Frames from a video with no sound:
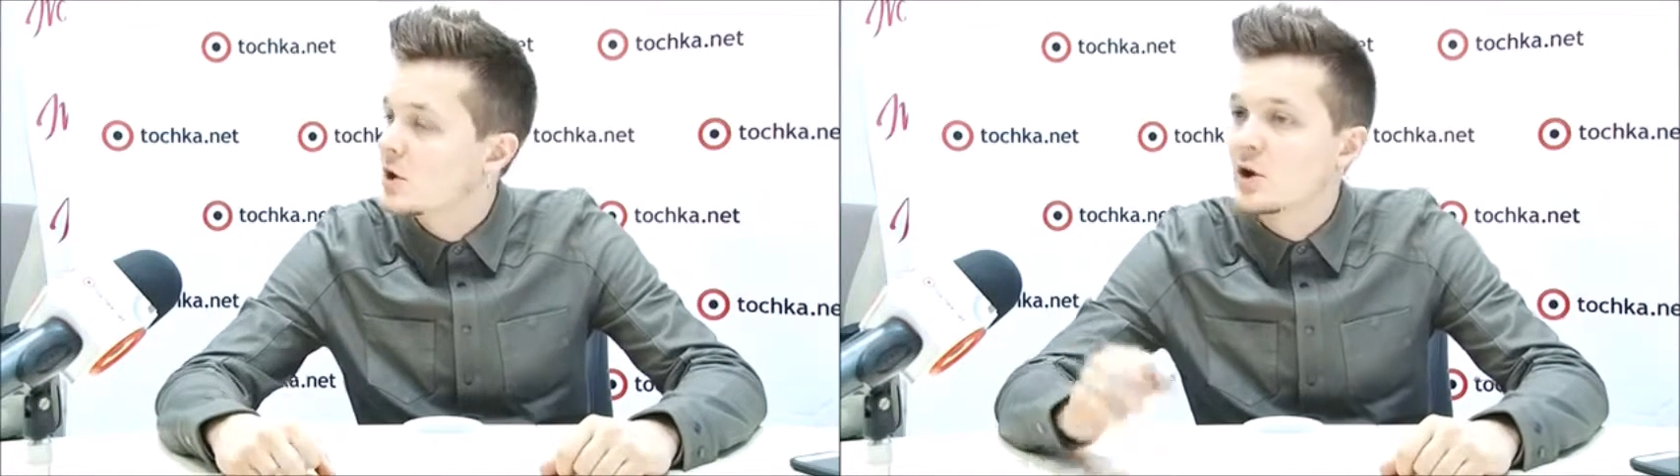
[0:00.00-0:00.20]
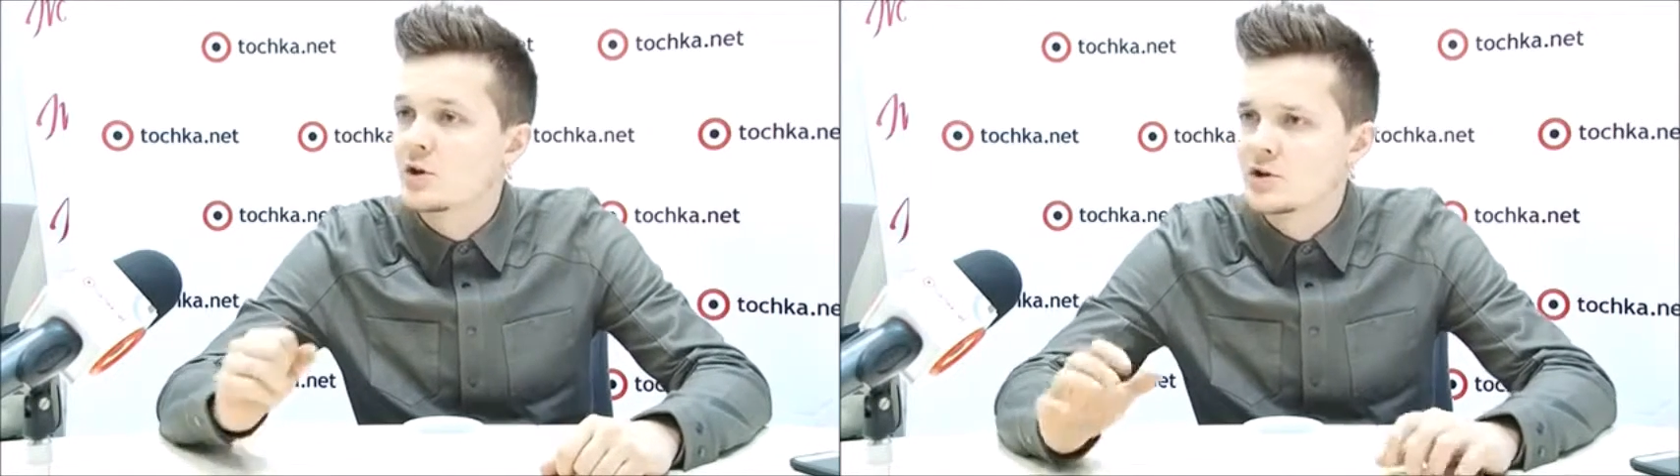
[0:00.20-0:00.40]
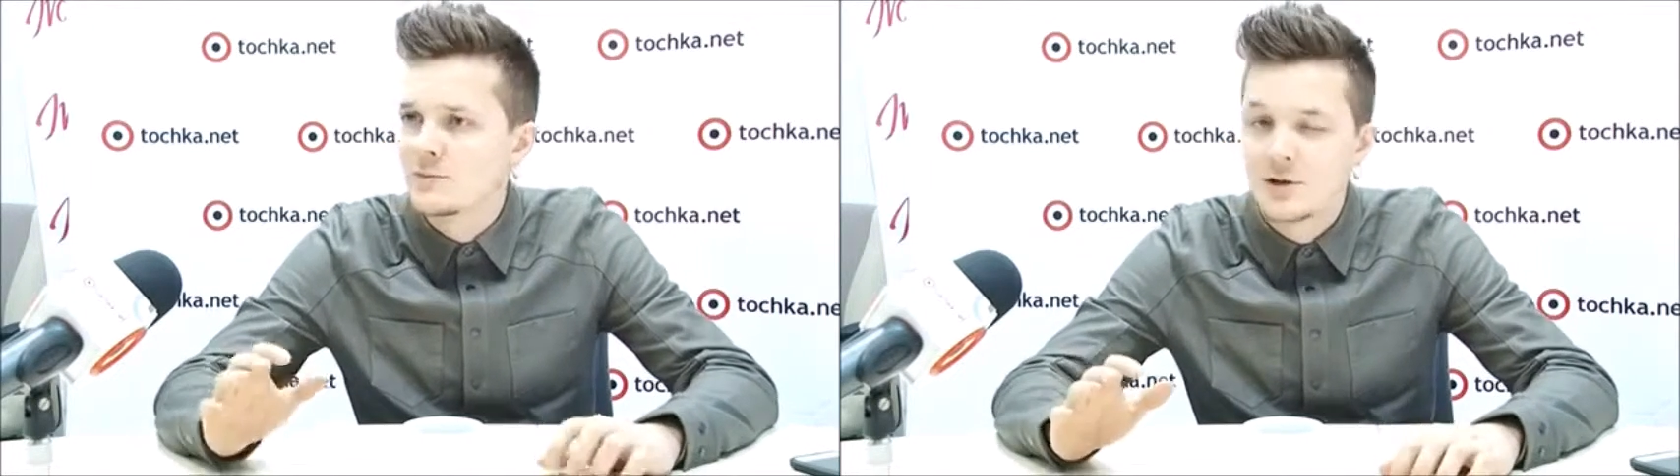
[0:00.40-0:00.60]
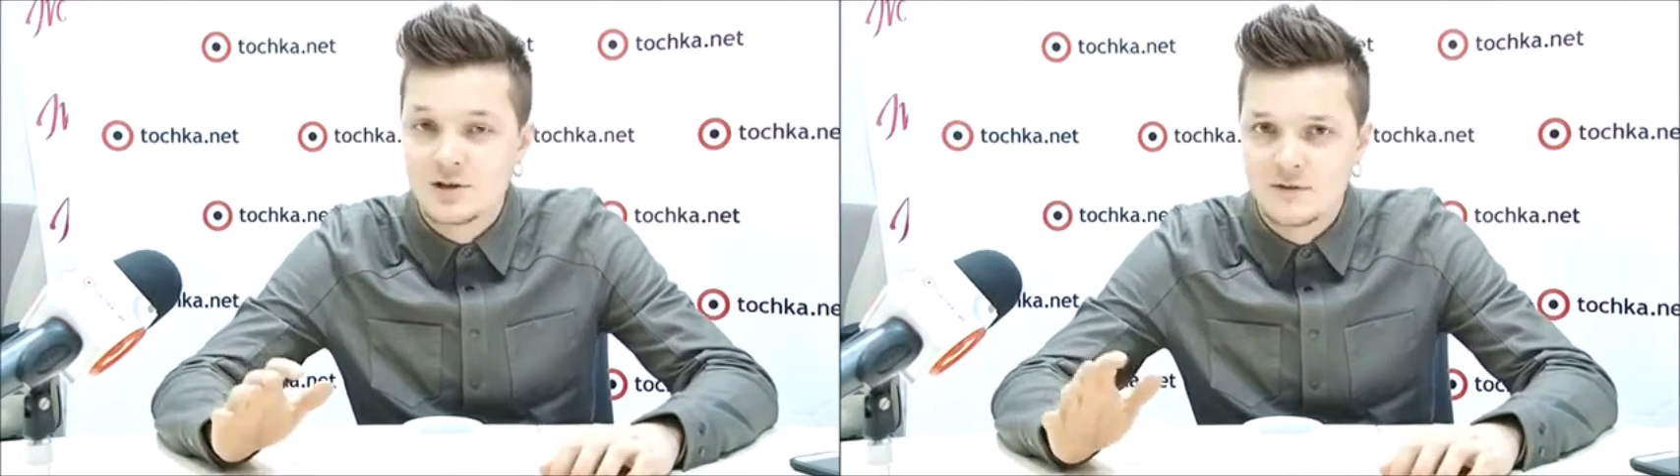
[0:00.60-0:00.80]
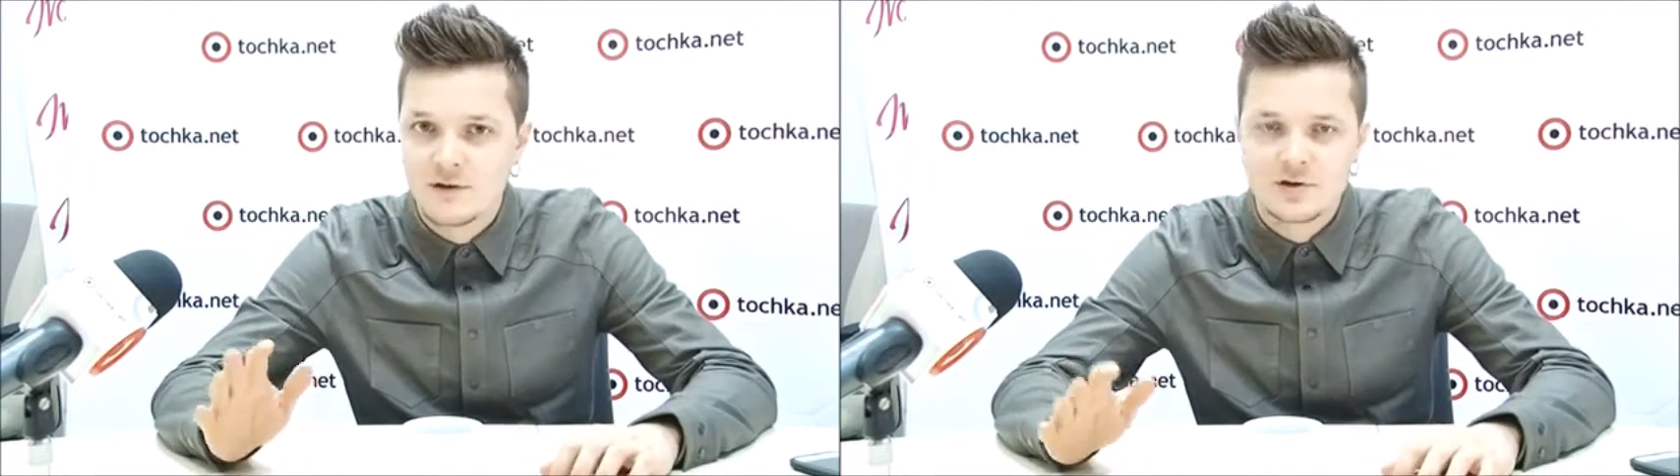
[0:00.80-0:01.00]
7 э,
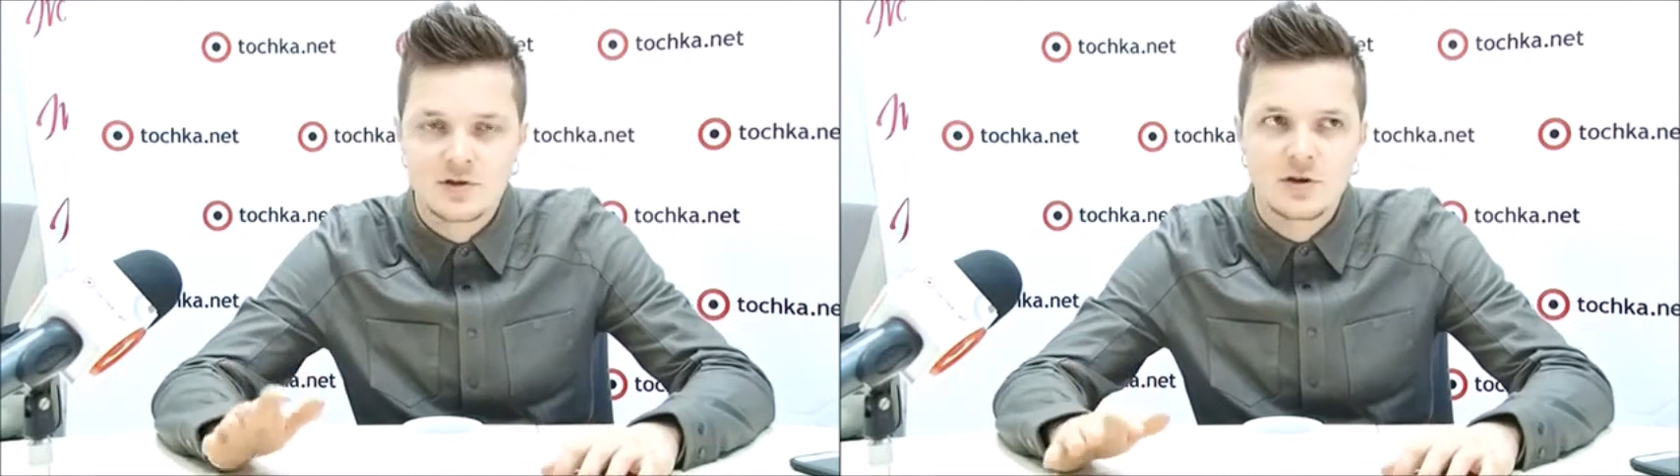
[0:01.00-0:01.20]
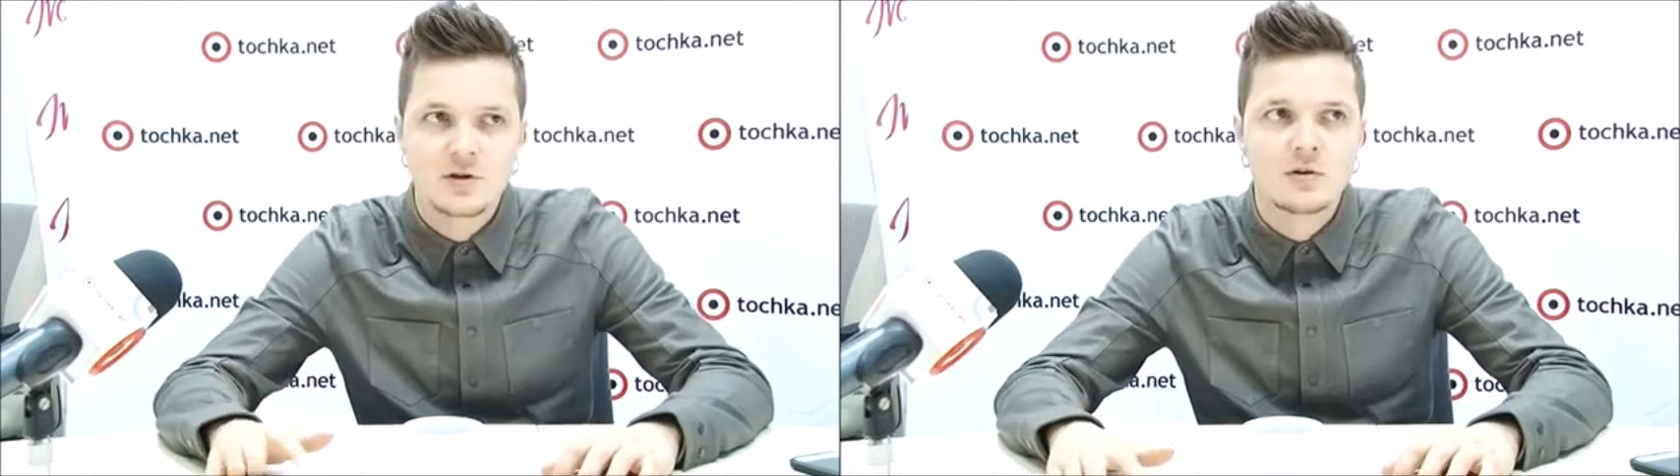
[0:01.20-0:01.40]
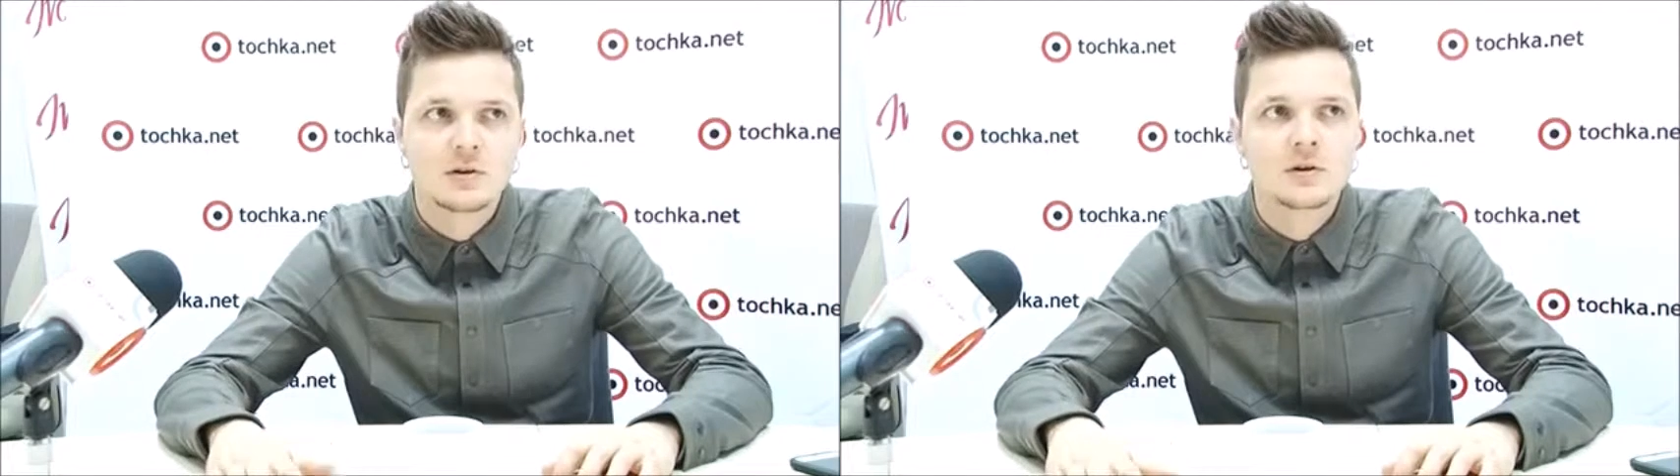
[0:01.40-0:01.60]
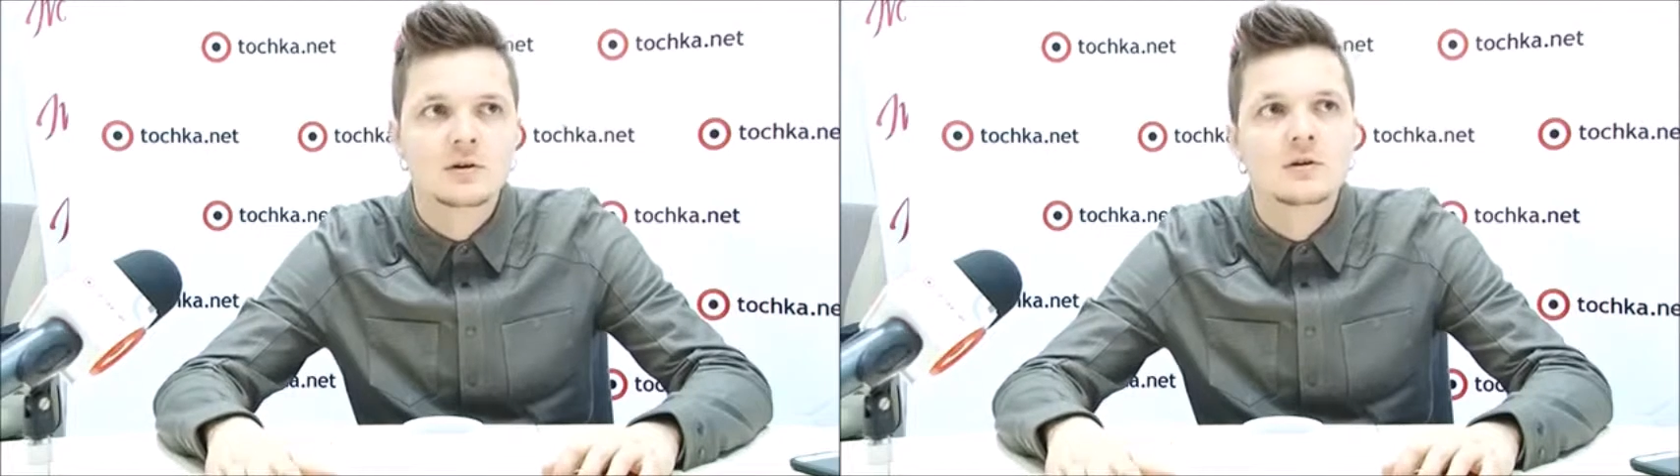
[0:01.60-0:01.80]
лет соврал, 4 года.